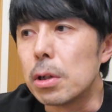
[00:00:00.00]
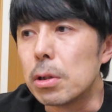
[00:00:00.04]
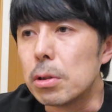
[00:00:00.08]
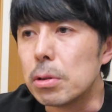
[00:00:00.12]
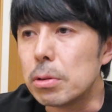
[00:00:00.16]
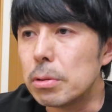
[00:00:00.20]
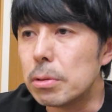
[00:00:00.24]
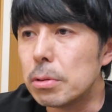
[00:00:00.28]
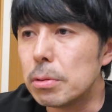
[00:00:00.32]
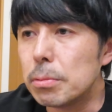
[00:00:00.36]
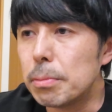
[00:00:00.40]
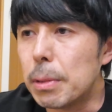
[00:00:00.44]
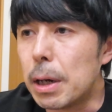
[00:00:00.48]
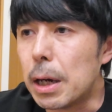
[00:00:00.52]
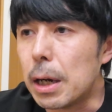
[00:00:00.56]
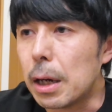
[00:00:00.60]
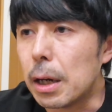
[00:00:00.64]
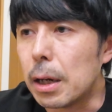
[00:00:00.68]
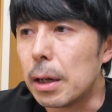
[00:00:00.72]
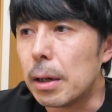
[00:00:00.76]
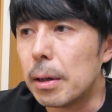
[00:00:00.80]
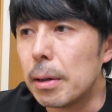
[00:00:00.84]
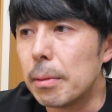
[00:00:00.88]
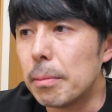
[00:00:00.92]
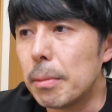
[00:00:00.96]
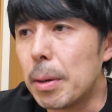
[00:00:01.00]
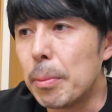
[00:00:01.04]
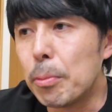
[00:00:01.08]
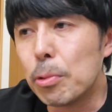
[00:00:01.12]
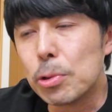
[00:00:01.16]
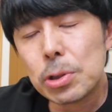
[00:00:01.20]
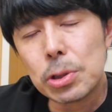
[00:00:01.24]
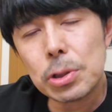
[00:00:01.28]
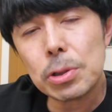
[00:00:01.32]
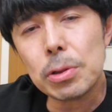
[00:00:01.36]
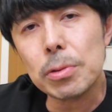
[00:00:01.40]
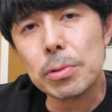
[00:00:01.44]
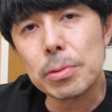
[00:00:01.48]
うん、まあ、まあ
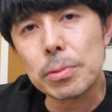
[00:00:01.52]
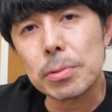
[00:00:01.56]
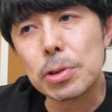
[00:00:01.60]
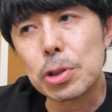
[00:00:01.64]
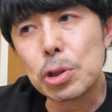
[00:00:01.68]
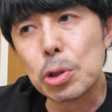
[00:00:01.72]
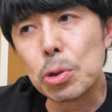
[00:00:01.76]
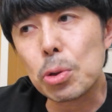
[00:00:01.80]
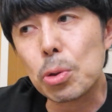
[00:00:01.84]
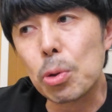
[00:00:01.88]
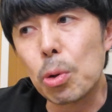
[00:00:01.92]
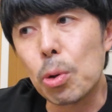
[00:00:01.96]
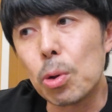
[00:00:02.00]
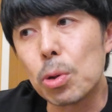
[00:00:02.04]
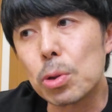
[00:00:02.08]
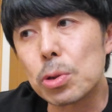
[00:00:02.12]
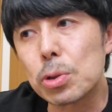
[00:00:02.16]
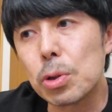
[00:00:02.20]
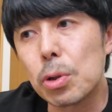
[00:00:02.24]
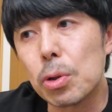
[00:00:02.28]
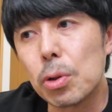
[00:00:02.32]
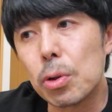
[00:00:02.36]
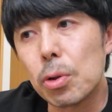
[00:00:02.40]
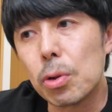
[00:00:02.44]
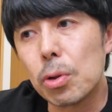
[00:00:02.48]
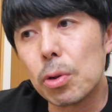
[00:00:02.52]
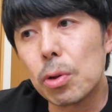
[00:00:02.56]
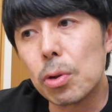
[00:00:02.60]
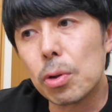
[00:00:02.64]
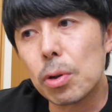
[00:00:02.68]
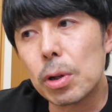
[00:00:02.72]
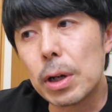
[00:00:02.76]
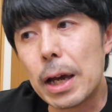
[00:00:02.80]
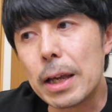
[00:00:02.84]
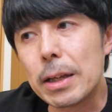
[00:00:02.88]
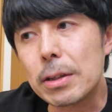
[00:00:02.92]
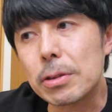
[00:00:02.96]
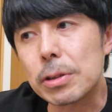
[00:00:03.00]
もちろんちょっと
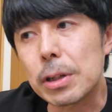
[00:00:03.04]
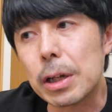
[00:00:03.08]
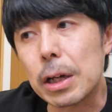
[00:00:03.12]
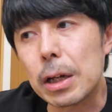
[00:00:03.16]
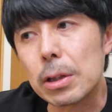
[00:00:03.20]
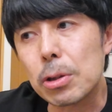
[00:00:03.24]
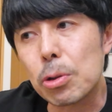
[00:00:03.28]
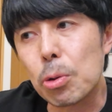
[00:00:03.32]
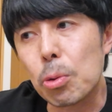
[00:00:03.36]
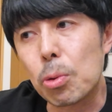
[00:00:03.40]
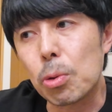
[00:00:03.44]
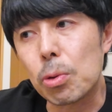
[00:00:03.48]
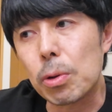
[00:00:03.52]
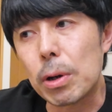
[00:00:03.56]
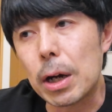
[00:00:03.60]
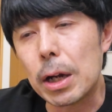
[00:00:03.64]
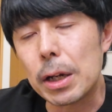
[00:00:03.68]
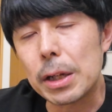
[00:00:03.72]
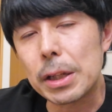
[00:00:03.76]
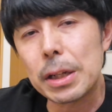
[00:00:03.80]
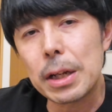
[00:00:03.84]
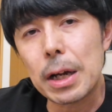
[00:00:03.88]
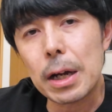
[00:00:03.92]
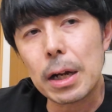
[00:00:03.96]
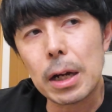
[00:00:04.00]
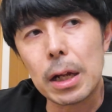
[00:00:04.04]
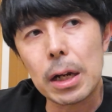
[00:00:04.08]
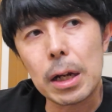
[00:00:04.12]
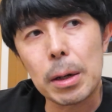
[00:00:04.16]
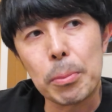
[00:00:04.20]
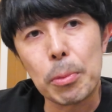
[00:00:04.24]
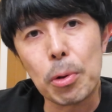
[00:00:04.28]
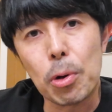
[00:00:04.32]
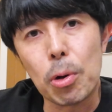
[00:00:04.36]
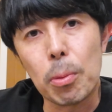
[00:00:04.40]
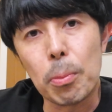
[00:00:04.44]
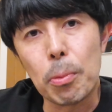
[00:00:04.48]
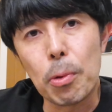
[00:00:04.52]
オールドライクなところありながら
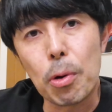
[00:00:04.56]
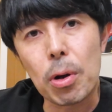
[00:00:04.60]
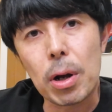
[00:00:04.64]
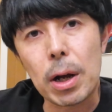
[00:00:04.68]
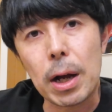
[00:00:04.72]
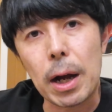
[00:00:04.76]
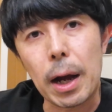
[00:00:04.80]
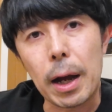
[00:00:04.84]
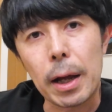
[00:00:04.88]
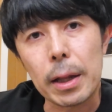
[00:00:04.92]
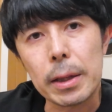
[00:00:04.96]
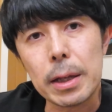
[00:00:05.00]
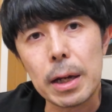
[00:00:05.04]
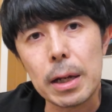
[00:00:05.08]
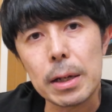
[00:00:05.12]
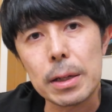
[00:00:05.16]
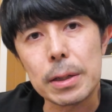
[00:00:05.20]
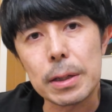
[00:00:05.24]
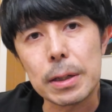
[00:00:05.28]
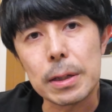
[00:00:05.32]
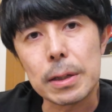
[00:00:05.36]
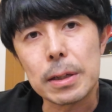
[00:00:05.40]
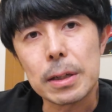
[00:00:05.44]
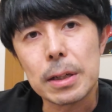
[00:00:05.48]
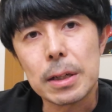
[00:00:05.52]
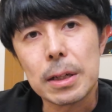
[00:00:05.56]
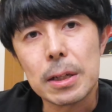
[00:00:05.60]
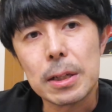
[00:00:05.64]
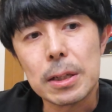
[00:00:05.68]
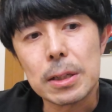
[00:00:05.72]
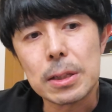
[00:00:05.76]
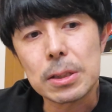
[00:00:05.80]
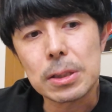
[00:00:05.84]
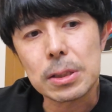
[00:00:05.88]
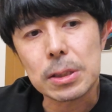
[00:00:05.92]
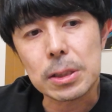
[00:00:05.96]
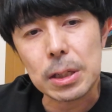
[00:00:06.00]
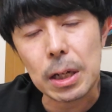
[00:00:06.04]
も、もうかなり
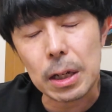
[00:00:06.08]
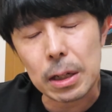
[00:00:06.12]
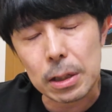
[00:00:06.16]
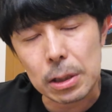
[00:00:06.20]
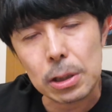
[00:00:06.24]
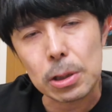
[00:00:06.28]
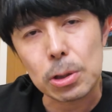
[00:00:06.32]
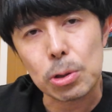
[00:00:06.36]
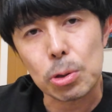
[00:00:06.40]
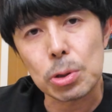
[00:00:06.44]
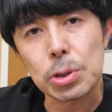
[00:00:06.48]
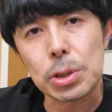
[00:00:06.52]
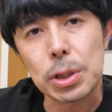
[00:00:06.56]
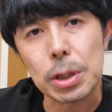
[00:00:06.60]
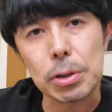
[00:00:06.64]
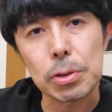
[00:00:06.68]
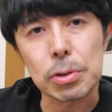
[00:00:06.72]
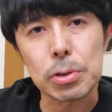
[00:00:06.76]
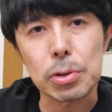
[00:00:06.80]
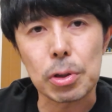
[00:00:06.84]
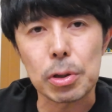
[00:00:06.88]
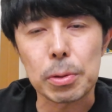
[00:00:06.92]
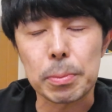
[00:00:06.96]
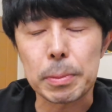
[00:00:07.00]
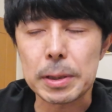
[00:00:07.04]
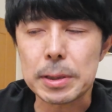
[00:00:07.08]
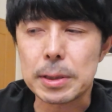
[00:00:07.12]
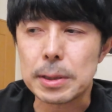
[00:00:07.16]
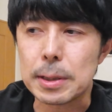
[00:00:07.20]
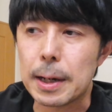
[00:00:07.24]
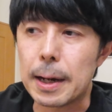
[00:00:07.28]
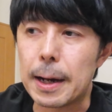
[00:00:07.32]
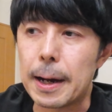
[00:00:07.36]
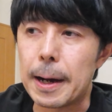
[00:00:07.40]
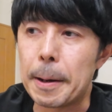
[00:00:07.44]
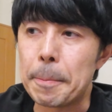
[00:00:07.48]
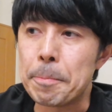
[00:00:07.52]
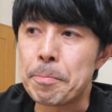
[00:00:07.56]
シャキッとしてくると言います
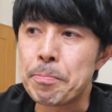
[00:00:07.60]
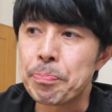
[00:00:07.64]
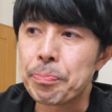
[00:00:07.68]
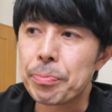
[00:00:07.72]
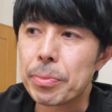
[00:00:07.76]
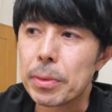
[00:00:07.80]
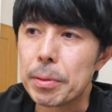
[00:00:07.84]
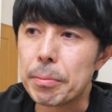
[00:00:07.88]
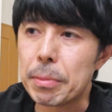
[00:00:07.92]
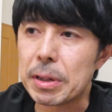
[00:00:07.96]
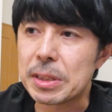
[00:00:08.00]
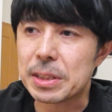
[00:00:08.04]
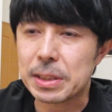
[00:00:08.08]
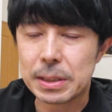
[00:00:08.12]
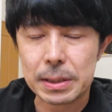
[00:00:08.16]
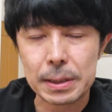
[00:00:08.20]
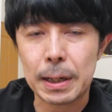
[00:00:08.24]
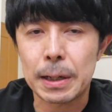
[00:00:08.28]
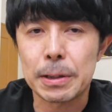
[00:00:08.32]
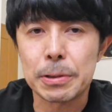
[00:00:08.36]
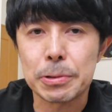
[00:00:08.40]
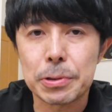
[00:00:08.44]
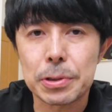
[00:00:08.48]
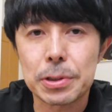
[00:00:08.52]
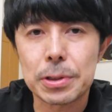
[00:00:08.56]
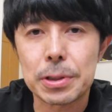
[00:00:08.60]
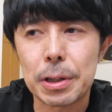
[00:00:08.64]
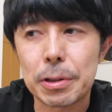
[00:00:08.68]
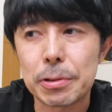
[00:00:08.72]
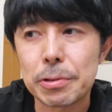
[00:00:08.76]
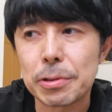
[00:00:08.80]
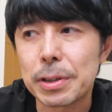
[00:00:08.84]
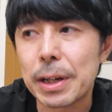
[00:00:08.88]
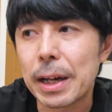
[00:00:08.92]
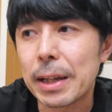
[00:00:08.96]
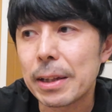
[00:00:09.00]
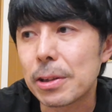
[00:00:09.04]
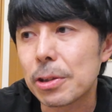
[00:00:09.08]
か、まあ、しっかり映って
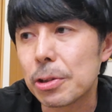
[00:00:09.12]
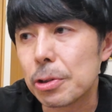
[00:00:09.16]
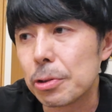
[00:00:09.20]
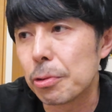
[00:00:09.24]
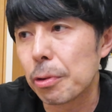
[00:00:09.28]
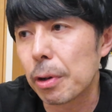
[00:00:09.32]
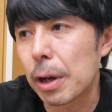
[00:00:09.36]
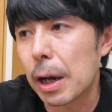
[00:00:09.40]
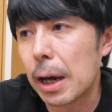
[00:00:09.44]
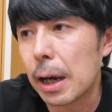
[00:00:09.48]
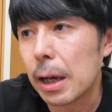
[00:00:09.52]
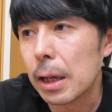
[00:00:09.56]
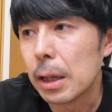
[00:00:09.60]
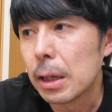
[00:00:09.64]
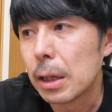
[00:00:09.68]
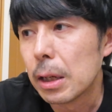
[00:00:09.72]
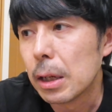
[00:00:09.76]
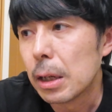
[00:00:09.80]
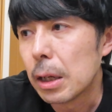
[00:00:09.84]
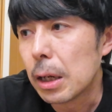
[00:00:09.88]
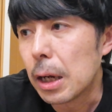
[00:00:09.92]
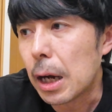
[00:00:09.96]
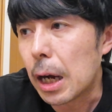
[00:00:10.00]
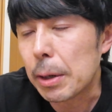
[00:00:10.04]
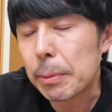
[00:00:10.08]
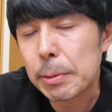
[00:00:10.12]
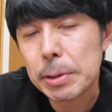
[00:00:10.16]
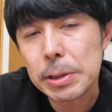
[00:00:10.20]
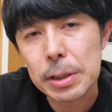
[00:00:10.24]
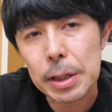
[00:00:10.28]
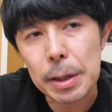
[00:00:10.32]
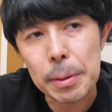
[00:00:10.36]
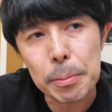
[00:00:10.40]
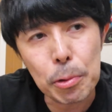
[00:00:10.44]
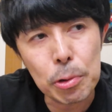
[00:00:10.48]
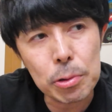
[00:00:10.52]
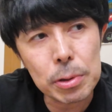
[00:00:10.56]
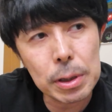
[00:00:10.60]
くるなっていうのがありまし
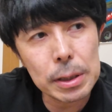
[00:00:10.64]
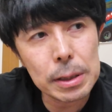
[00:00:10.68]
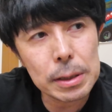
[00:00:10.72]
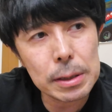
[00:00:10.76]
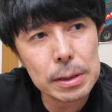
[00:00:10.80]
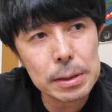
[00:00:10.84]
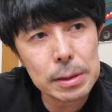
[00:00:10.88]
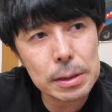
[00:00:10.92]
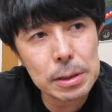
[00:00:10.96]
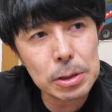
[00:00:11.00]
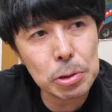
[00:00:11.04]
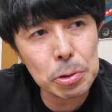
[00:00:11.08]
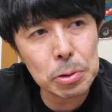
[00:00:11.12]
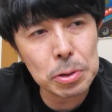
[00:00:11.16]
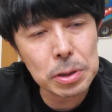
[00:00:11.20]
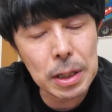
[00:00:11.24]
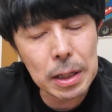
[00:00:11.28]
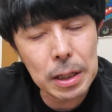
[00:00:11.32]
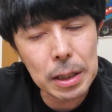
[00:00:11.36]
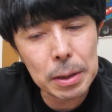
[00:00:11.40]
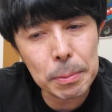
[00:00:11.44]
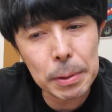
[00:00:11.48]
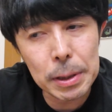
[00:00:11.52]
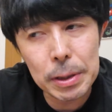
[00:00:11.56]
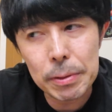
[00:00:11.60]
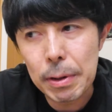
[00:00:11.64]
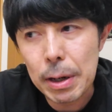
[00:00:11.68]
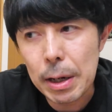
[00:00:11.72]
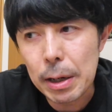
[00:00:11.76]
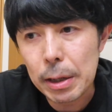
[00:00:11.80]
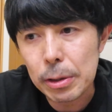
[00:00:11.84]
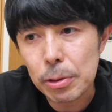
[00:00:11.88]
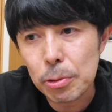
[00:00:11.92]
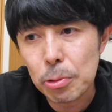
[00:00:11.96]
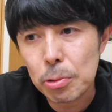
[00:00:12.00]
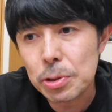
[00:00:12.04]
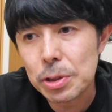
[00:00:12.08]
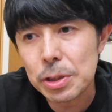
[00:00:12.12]
て、僕はちょっと最近まで
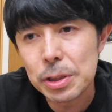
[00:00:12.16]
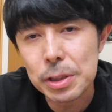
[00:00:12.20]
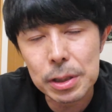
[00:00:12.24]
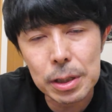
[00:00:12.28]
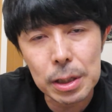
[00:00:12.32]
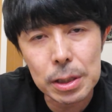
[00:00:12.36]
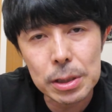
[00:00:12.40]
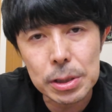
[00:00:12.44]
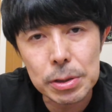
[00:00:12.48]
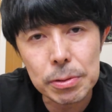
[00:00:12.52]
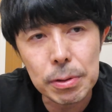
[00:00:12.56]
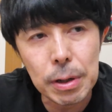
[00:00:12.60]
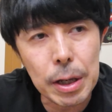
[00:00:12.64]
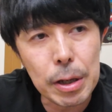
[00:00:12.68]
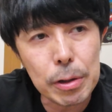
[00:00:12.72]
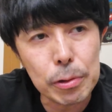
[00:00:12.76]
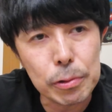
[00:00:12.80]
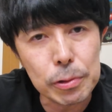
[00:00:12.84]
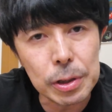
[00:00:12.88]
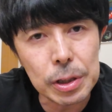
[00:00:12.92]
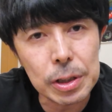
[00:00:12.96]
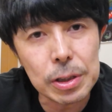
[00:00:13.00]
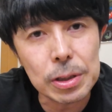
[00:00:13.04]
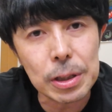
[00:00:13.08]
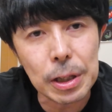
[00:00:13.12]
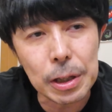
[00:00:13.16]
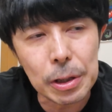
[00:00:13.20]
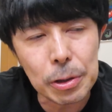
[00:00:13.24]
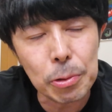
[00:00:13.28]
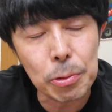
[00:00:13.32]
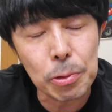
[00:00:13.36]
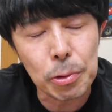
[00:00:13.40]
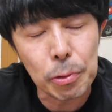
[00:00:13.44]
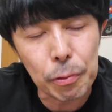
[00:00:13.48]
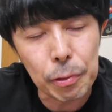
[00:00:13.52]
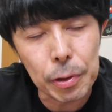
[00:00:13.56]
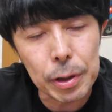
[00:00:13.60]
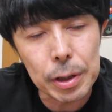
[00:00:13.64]
はノクチに関しては F1.4
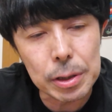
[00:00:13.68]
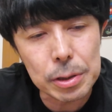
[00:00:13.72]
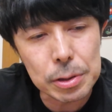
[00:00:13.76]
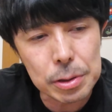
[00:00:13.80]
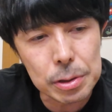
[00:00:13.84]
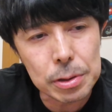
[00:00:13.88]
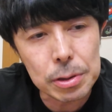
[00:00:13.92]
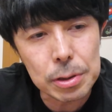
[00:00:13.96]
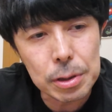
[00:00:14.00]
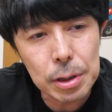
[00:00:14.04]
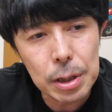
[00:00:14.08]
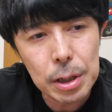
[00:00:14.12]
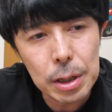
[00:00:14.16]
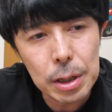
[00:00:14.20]
のフェーズ。